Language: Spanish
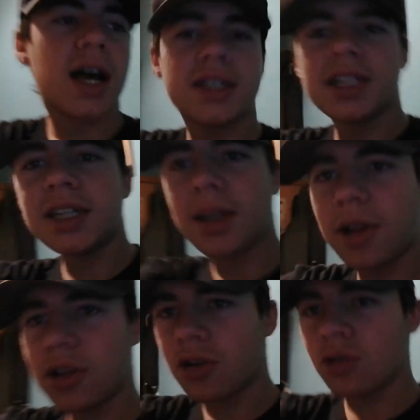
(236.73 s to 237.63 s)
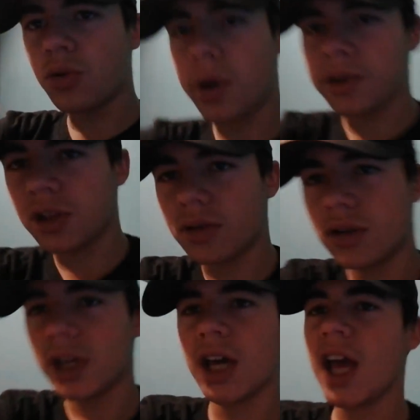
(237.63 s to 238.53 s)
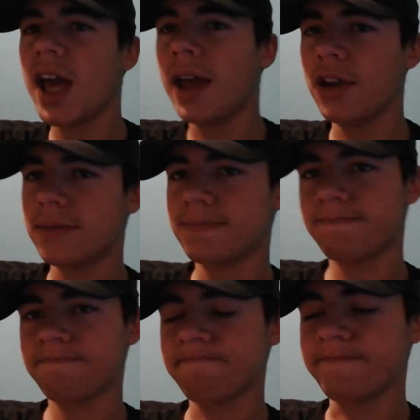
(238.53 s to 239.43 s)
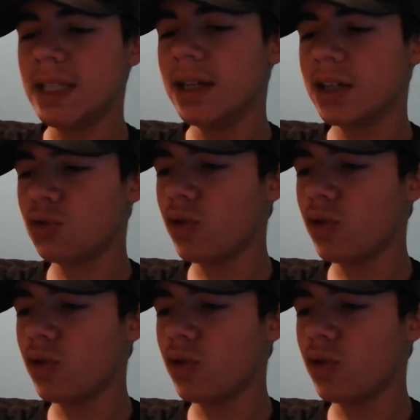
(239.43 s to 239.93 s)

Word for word: ¿sigues hablando con Cuervito? Eh, no. Es